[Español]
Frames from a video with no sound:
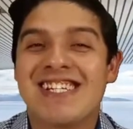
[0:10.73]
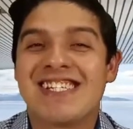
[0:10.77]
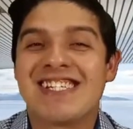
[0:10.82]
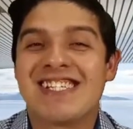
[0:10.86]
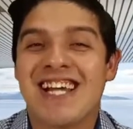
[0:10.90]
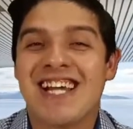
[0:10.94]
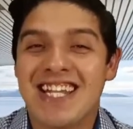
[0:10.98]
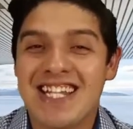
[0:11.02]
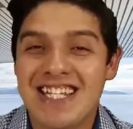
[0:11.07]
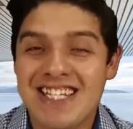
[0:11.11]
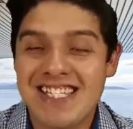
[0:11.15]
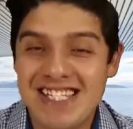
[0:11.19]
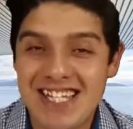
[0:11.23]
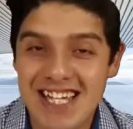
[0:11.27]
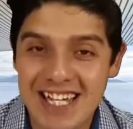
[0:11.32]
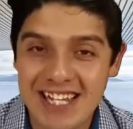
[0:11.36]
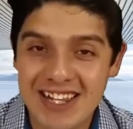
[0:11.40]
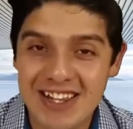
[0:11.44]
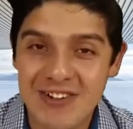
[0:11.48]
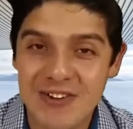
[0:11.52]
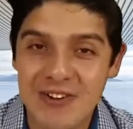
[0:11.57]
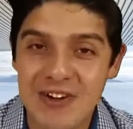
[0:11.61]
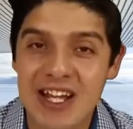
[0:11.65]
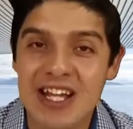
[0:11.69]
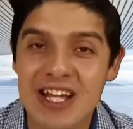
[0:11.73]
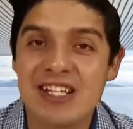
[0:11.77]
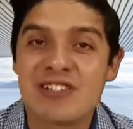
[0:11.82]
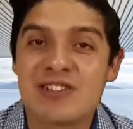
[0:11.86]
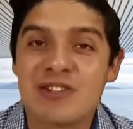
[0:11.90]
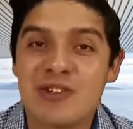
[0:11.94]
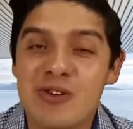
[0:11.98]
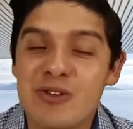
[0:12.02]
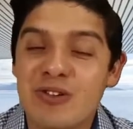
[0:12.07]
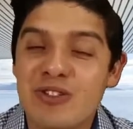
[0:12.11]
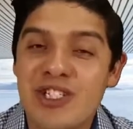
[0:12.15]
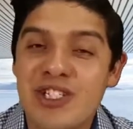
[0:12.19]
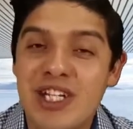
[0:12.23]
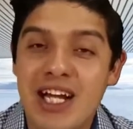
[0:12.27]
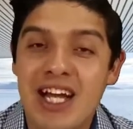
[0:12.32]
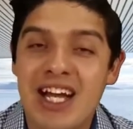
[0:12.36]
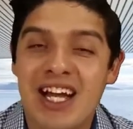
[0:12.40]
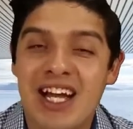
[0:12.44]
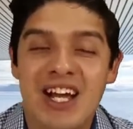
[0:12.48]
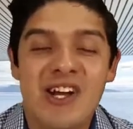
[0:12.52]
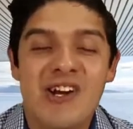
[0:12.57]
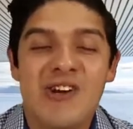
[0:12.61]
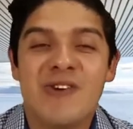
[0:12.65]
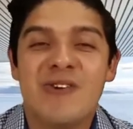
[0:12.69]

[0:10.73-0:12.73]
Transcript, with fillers: está diciendo, escucha